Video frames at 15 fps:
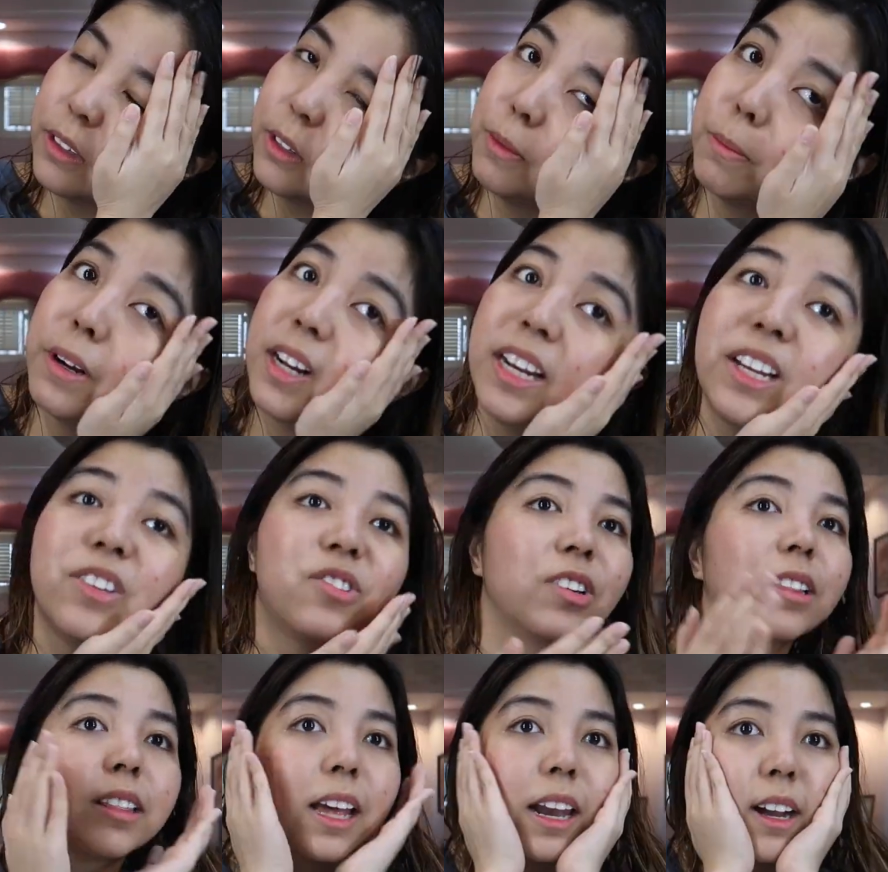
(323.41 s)
Yung mga
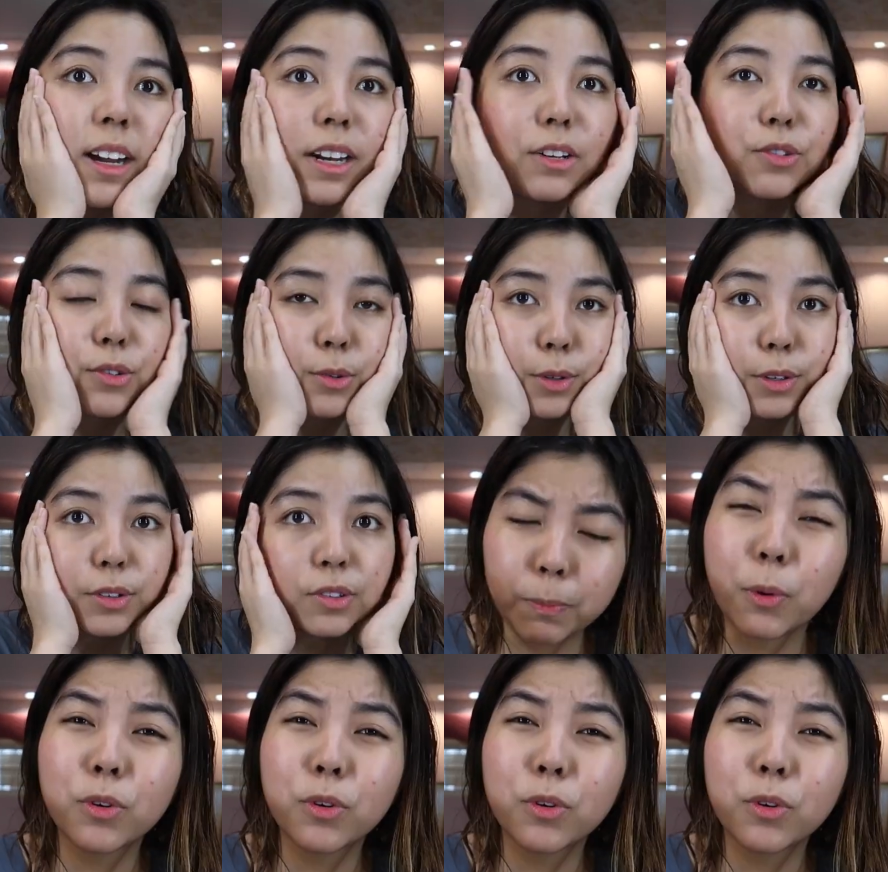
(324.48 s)
legit talaga na stores.